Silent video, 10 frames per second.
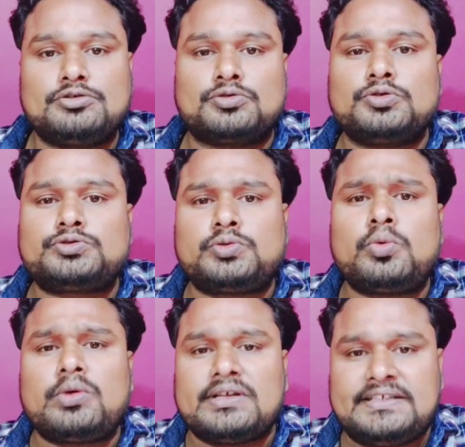तो
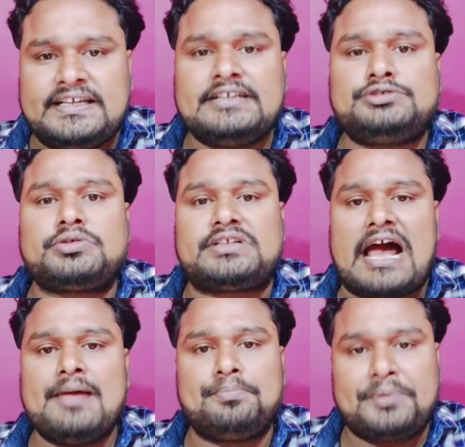दोस्तों ये जो
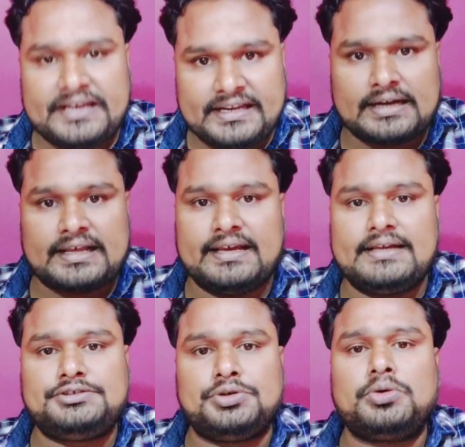टाइम पीरियड
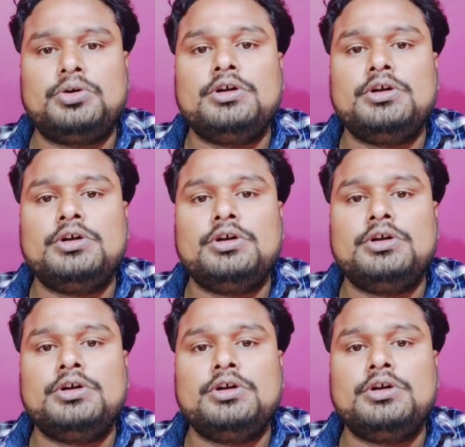है जो